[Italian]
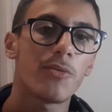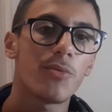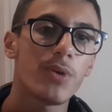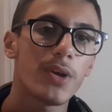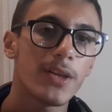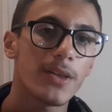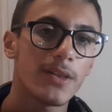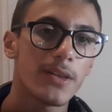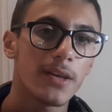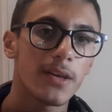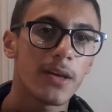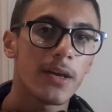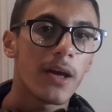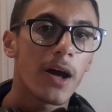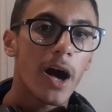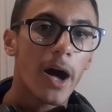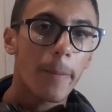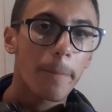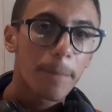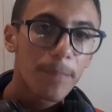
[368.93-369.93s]
Quindi
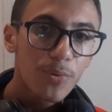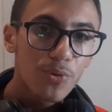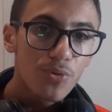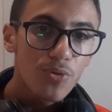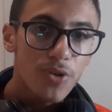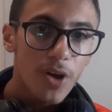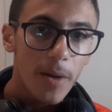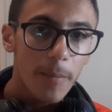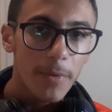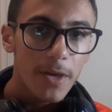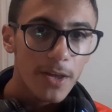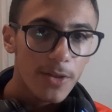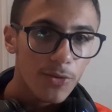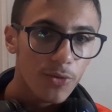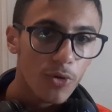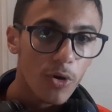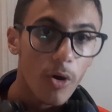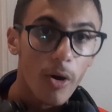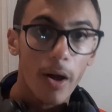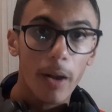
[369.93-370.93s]

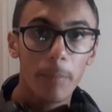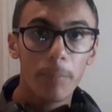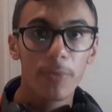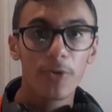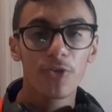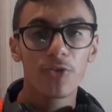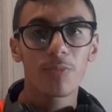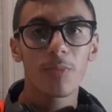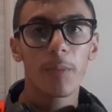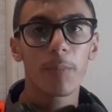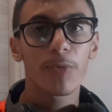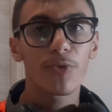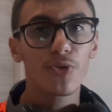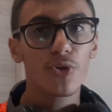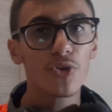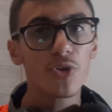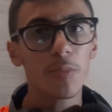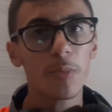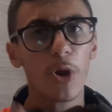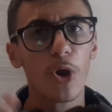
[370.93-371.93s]
appuntamento al prossimo
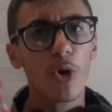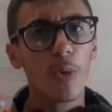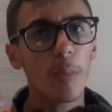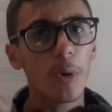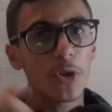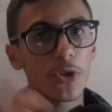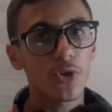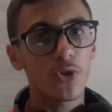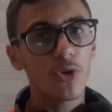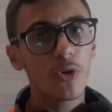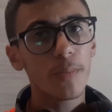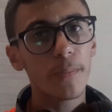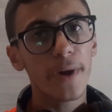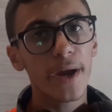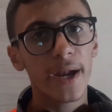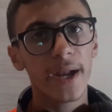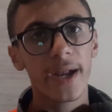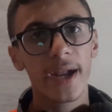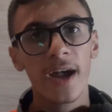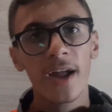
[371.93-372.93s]
episodio, mi raccomando, non
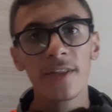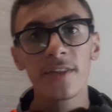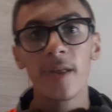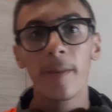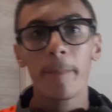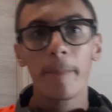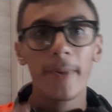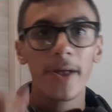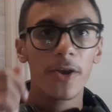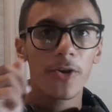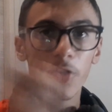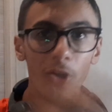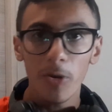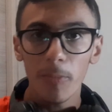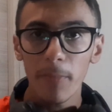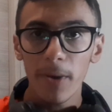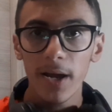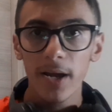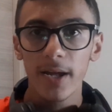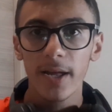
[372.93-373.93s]
mancate. Per
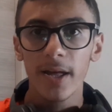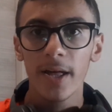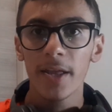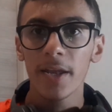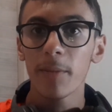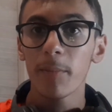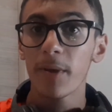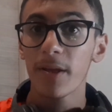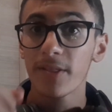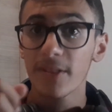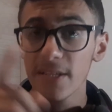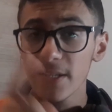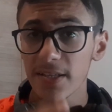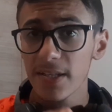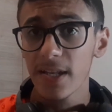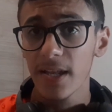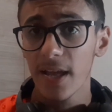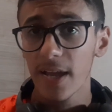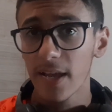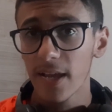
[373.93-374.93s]
non mancare,
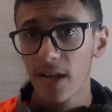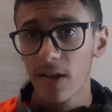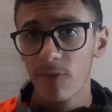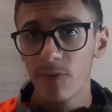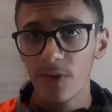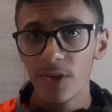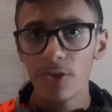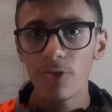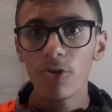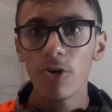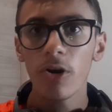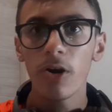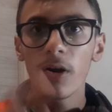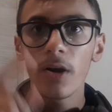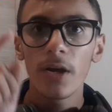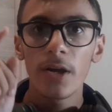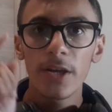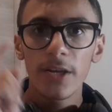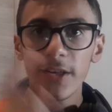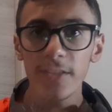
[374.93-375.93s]
mettete like al video
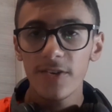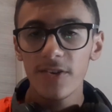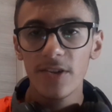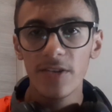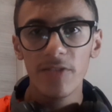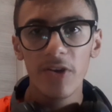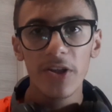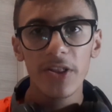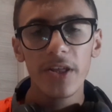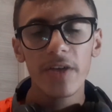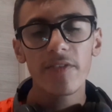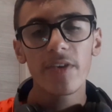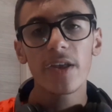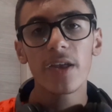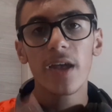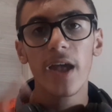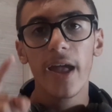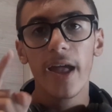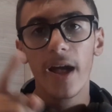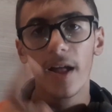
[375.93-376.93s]

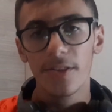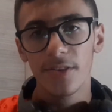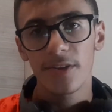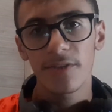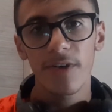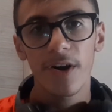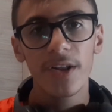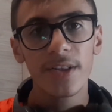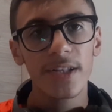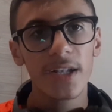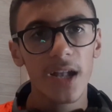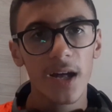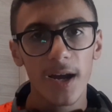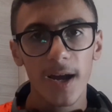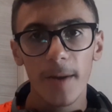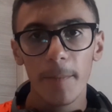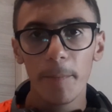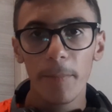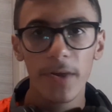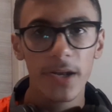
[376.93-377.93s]
iscrivetevi e attivate la
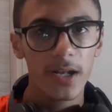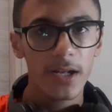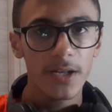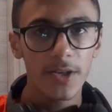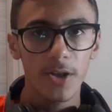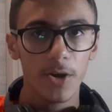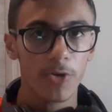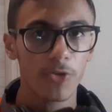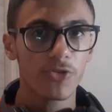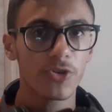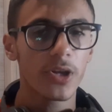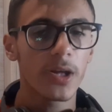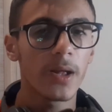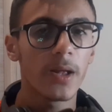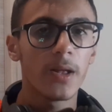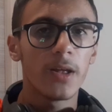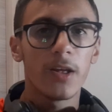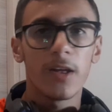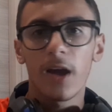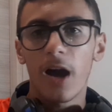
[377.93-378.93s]
campanellina così
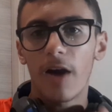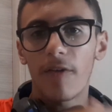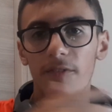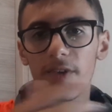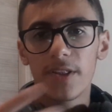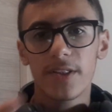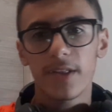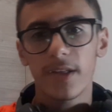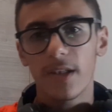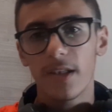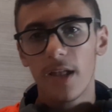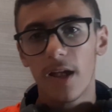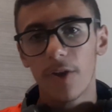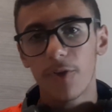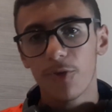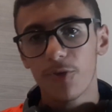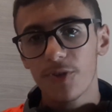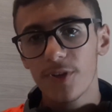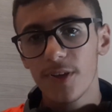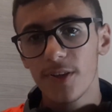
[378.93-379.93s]
avete la
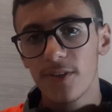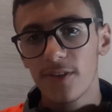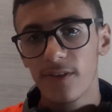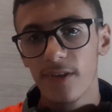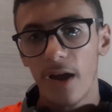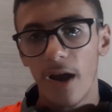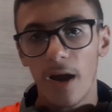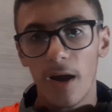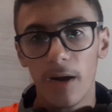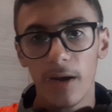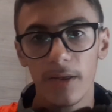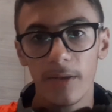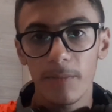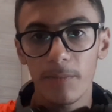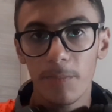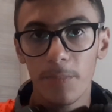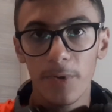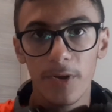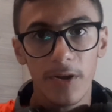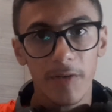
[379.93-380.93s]
notizia,
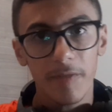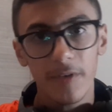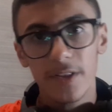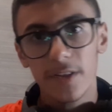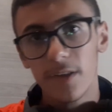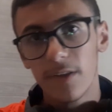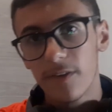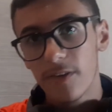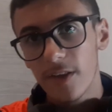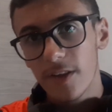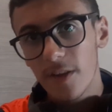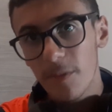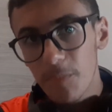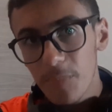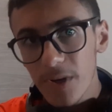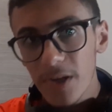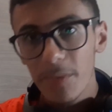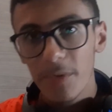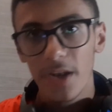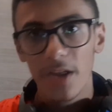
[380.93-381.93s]
avete, siete i
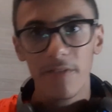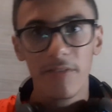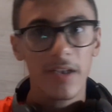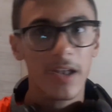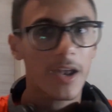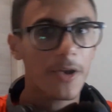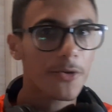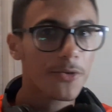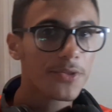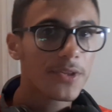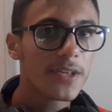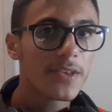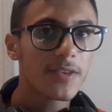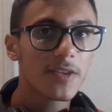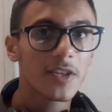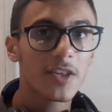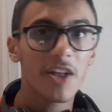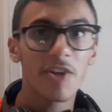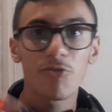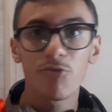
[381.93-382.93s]
primi ad avere la
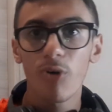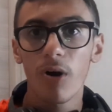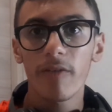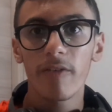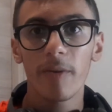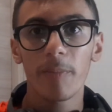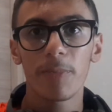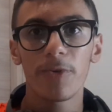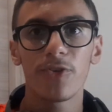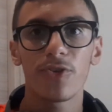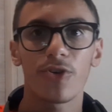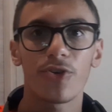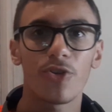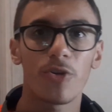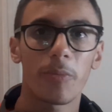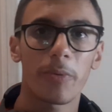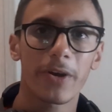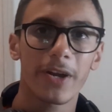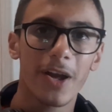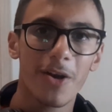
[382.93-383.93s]
notizia del nuovo
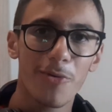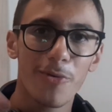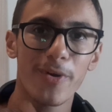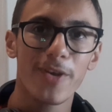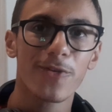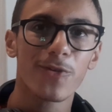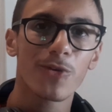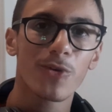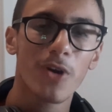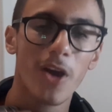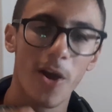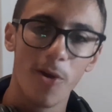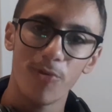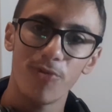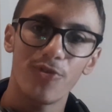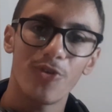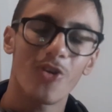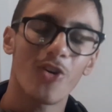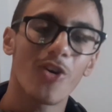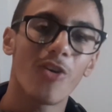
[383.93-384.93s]
episodio perché questo è
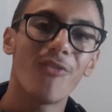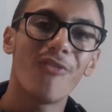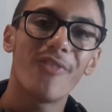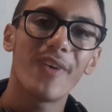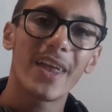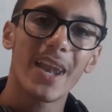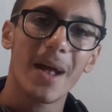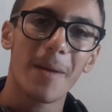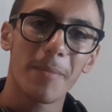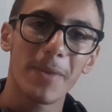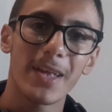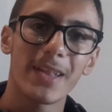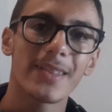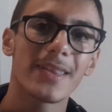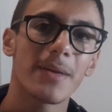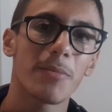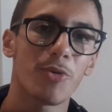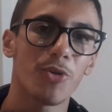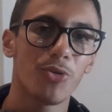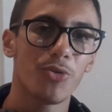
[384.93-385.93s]
un gioco
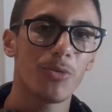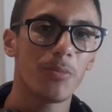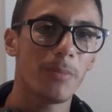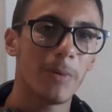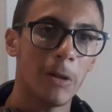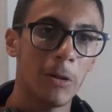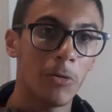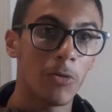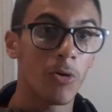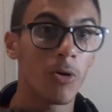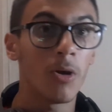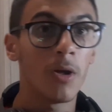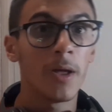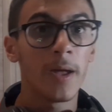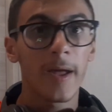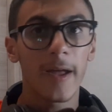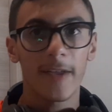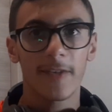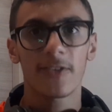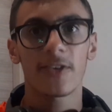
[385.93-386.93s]
veramente molto bello
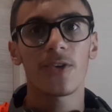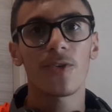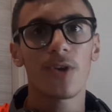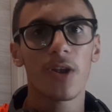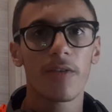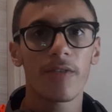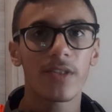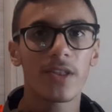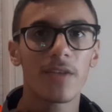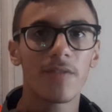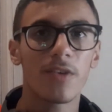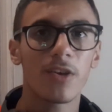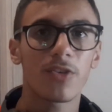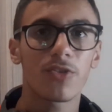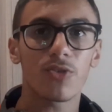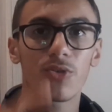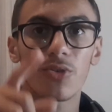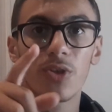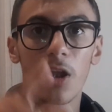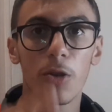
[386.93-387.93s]
e se non l'avete
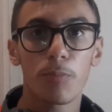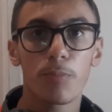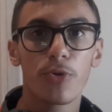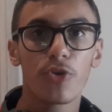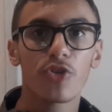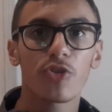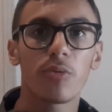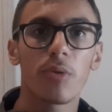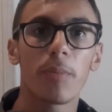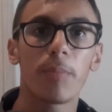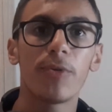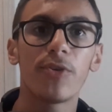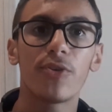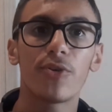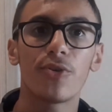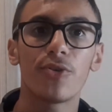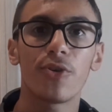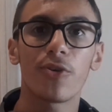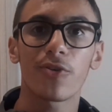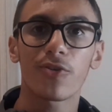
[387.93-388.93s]
visto dal prossimo
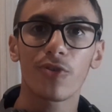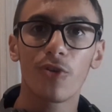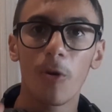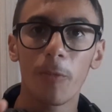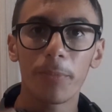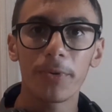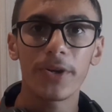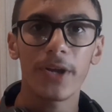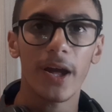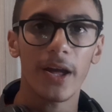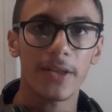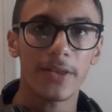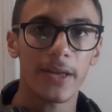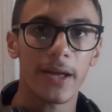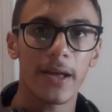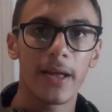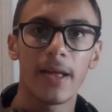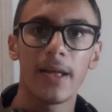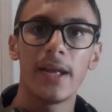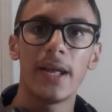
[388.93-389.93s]
episodio
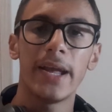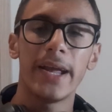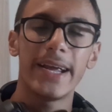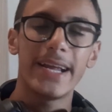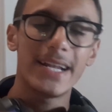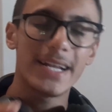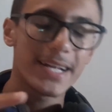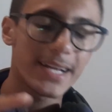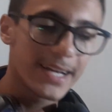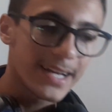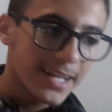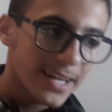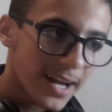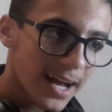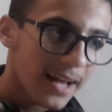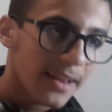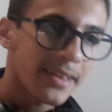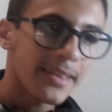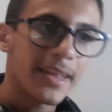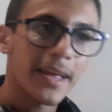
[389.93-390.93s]
scoprirete il
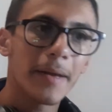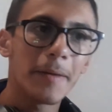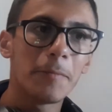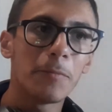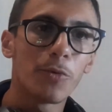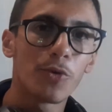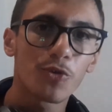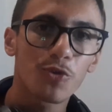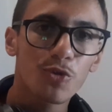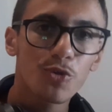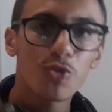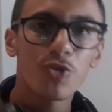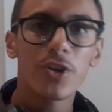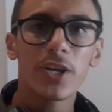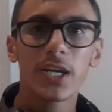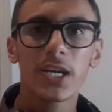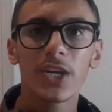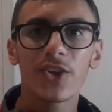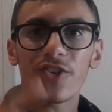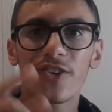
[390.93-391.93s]
grande
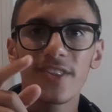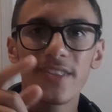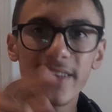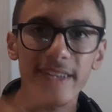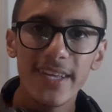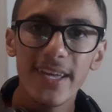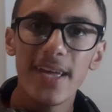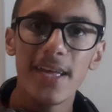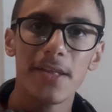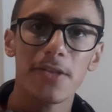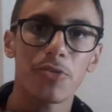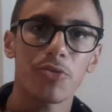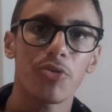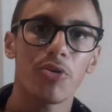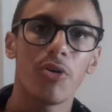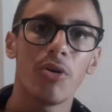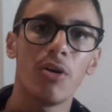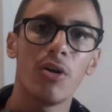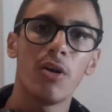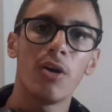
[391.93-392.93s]
motore che c'è
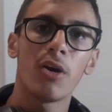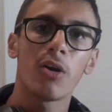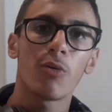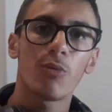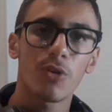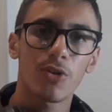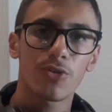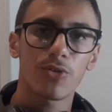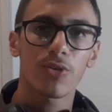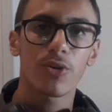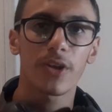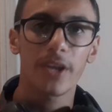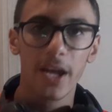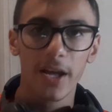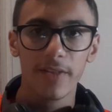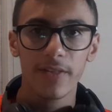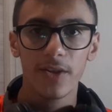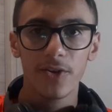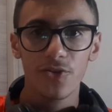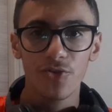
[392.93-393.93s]
dietro questo
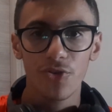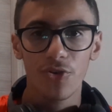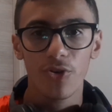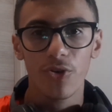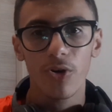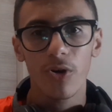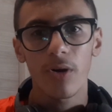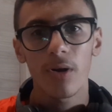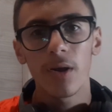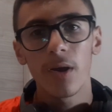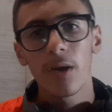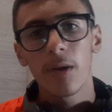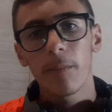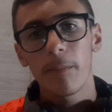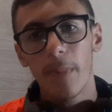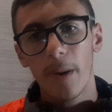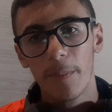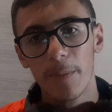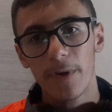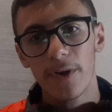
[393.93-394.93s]
grande gioco
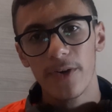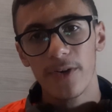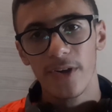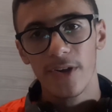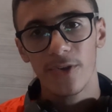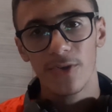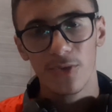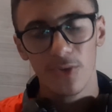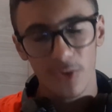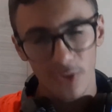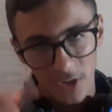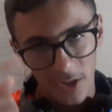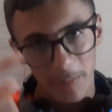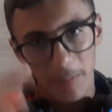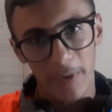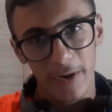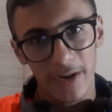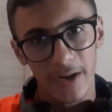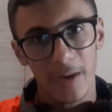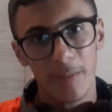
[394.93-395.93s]
ma per il resto ne
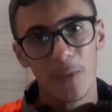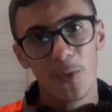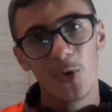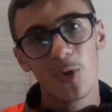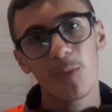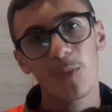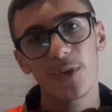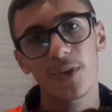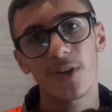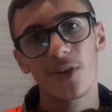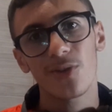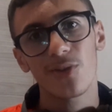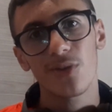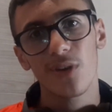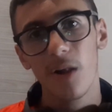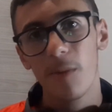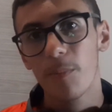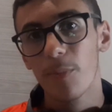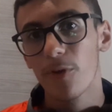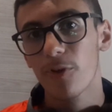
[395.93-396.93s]
parliamo come ho detto
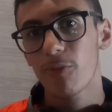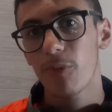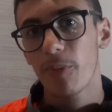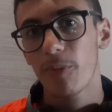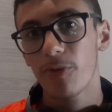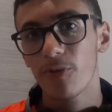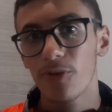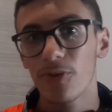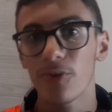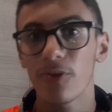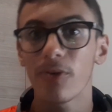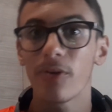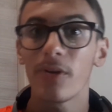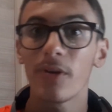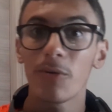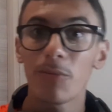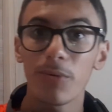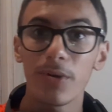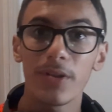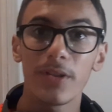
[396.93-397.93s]
nel prossimo episodio
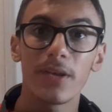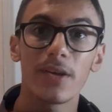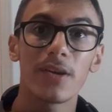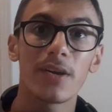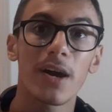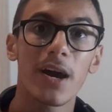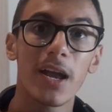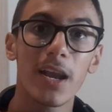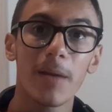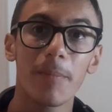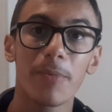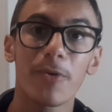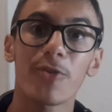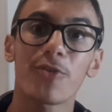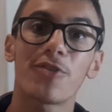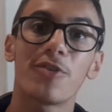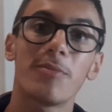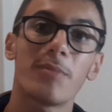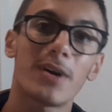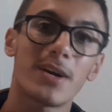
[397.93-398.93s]
quindi alla
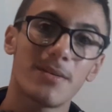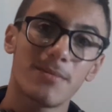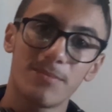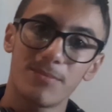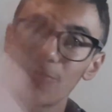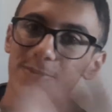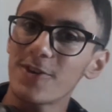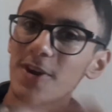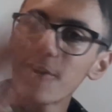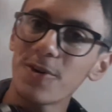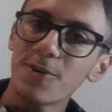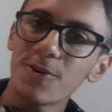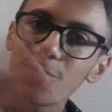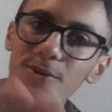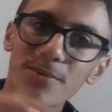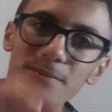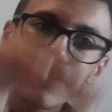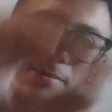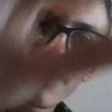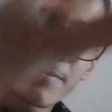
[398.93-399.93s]
prossima
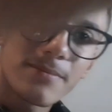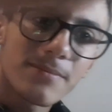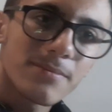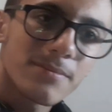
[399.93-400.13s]
ciao